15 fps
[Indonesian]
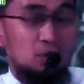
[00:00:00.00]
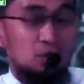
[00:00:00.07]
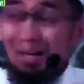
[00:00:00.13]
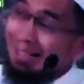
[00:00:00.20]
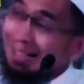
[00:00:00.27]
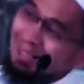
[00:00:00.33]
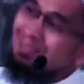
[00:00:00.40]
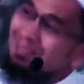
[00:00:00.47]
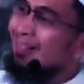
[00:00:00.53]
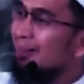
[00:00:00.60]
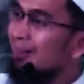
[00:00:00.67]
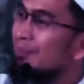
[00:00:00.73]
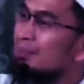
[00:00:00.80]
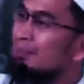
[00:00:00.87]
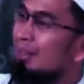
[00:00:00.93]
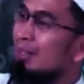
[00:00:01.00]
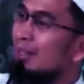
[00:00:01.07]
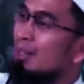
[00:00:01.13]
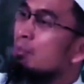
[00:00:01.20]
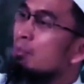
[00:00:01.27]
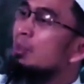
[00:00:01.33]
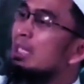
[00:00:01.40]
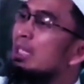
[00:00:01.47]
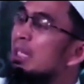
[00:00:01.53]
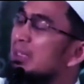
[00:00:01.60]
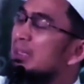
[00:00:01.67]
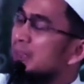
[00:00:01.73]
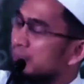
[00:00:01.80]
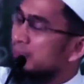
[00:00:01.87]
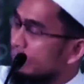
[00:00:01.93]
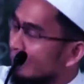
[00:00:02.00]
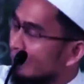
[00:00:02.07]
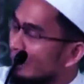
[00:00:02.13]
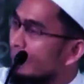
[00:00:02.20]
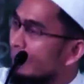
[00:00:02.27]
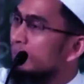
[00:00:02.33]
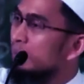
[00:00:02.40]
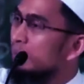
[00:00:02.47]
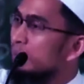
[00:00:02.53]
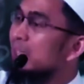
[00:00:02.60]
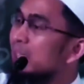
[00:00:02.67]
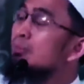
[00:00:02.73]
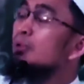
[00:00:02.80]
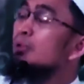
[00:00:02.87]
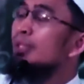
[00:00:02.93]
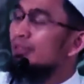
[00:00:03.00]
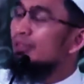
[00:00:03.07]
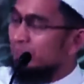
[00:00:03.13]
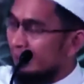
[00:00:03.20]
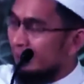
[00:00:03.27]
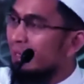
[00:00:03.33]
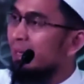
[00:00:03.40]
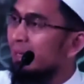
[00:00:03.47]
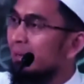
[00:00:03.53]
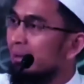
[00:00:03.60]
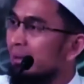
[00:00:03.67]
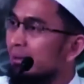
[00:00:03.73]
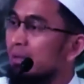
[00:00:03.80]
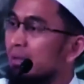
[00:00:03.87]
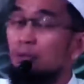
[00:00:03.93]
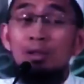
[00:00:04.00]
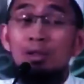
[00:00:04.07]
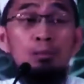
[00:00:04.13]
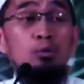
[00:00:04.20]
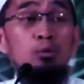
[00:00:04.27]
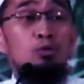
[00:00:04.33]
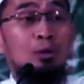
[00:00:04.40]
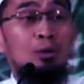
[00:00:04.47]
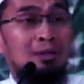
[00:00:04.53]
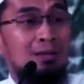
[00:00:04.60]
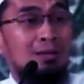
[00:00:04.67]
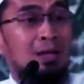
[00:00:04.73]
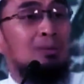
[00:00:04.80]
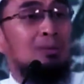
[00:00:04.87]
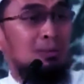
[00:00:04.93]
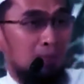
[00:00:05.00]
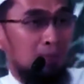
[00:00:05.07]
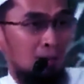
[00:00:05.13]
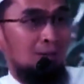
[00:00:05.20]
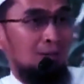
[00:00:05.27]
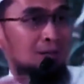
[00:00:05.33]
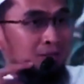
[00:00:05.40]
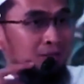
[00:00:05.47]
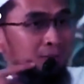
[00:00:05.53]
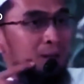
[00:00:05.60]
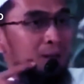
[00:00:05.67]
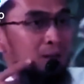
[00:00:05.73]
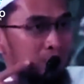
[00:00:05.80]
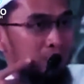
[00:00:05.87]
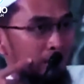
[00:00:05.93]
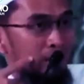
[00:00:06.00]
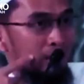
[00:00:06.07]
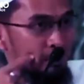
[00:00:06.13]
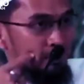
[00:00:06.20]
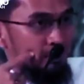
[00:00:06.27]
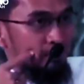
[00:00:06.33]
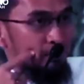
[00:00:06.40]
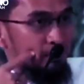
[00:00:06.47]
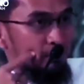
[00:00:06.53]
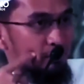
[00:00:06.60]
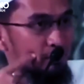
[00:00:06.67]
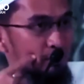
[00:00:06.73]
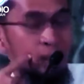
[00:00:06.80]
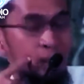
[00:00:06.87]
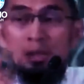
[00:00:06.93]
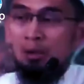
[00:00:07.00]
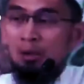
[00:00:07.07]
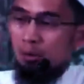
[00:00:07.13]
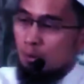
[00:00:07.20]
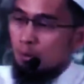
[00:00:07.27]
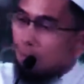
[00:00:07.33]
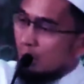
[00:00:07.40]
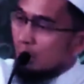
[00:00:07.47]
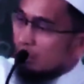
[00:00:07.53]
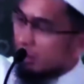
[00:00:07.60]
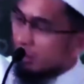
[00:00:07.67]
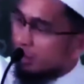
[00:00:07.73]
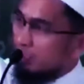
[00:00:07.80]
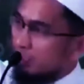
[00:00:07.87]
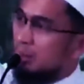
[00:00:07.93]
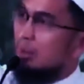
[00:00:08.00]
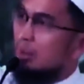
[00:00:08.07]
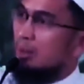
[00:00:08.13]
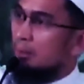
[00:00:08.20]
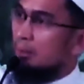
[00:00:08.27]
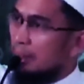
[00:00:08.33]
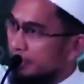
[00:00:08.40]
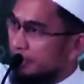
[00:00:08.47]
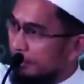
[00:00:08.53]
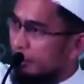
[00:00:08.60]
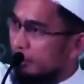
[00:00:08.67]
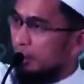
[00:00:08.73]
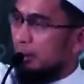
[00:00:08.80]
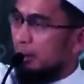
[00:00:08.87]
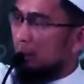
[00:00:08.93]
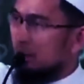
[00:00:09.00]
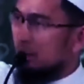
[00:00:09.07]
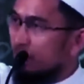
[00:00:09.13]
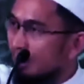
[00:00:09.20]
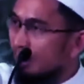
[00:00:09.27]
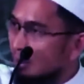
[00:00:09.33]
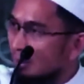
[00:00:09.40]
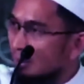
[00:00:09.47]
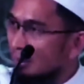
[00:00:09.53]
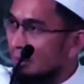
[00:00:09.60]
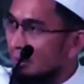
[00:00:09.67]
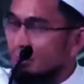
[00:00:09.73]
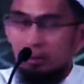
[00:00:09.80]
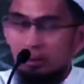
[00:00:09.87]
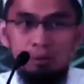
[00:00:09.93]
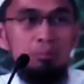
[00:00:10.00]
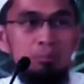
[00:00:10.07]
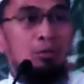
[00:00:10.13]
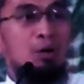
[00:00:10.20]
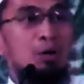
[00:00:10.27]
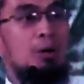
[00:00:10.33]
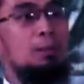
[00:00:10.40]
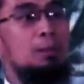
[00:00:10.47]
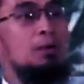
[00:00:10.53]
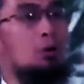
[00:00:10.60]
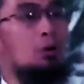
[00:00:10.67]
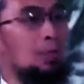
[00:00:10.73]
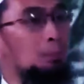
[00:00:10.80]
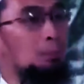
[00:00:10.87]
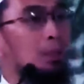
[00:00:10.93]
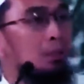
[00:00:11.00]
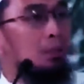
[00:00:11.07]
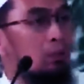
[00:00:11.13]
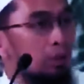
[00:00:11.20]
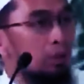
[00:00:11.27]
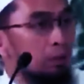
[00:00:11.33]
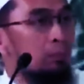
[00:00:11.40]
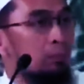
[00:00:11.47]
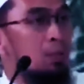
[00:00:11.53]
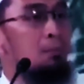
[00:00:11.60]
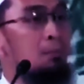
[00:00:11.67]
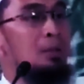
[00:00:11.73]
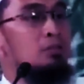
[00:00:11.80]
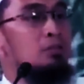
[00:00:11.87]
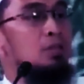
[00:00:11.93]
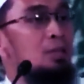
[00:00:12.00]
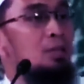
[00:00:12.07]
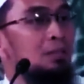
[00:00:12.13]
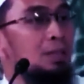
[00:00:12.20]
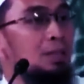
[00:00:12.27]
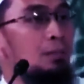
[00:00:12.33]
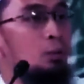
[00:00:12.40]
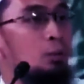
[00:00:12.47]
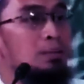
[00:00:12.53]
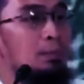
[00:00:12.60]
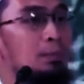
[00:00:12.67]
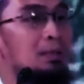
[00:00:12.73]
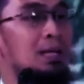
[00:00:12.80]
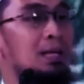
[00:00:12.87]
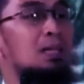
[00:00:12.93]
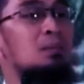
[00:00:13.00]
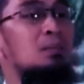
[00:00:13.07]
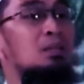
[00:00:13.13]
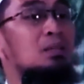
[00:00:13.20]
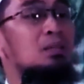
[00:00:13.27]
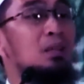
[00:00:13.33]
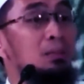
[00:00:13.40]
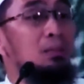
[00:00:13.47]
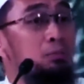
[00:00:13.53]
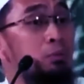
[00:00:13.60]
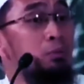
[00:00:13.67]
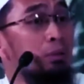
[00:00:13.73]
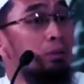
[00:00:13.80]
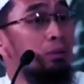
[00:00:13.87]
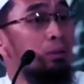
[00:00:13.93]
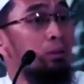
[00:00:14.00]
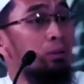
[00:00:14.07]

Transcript: Jangan kasar. Mungkin dengan kelembutan itu dia mulai sadar dan mulai memunculkan takut kepada Allah Subhanahu wa taala. Dua orang nabi paling soleh, dekat dengan Allah, berdakwah pada orang paling zalim, masih diminta mengucapkan kalimat yang lembut.